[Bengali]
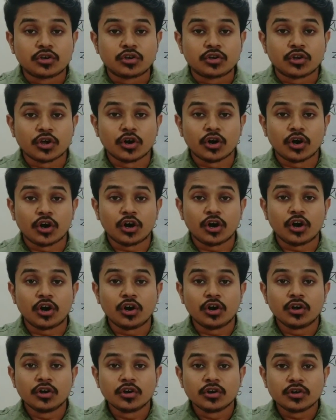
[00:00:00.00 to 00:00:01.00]
ঠ
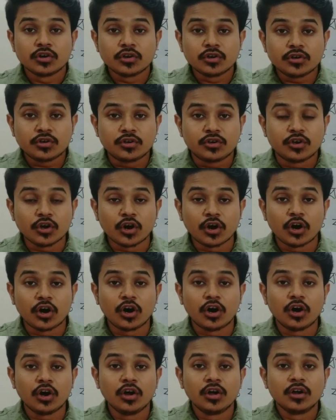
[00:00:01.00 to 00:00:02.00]
ড
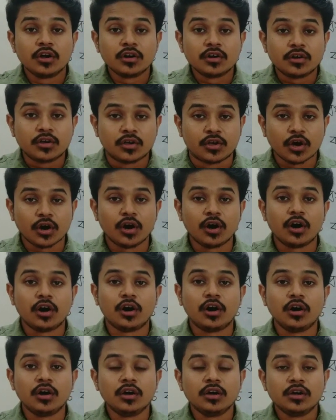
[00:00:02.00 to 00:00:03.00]
ঢ
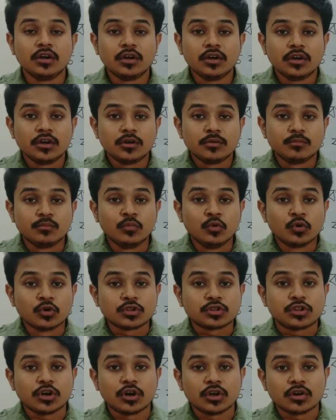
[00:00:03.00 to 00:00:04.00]

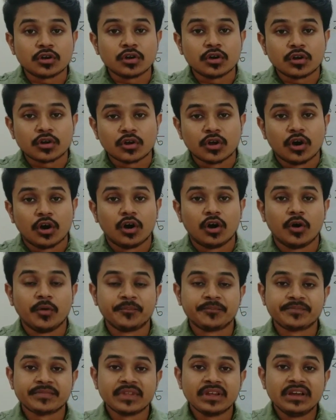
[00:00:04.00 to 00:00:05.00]
মূর্ধন্য ন
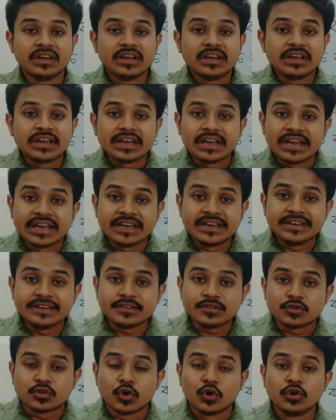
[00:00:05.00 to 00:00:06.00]
এই
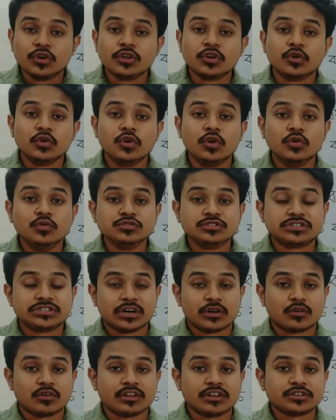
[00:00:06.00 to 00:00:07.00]
ধ্বনিগুলো
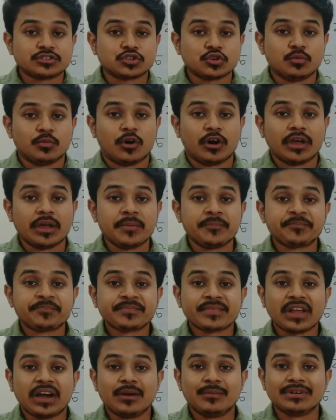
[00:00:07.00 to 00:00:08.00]
উচ্চারণের সময়
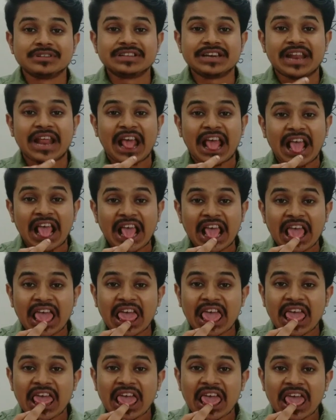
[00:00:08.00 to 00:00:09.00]
আমাদের
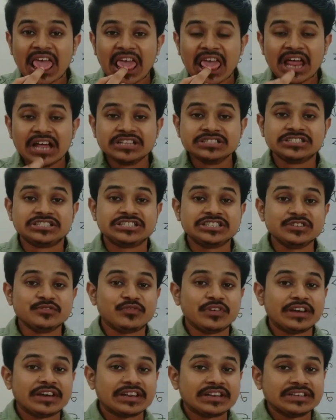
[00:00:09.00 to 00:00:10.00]

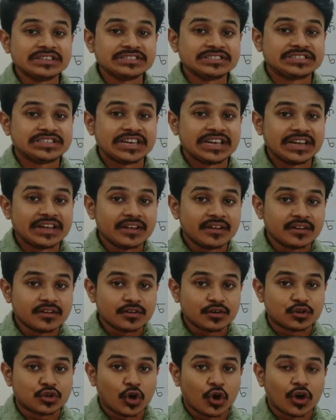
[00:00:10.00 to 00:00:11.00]
জিভের যে
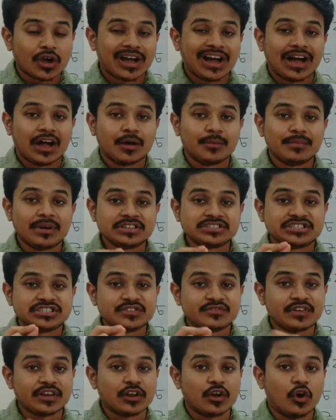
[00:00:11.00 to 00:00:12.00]
ডগা বা
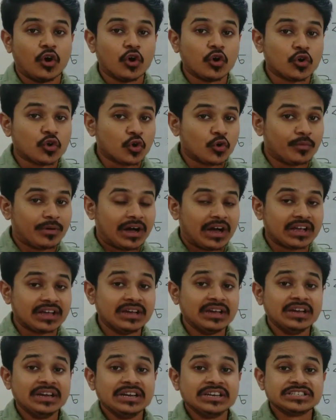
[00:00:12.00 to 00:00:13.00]
জিভের অগ্রভাগ
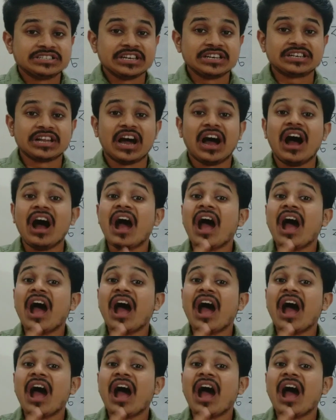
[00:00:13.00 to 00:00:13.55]
সেটা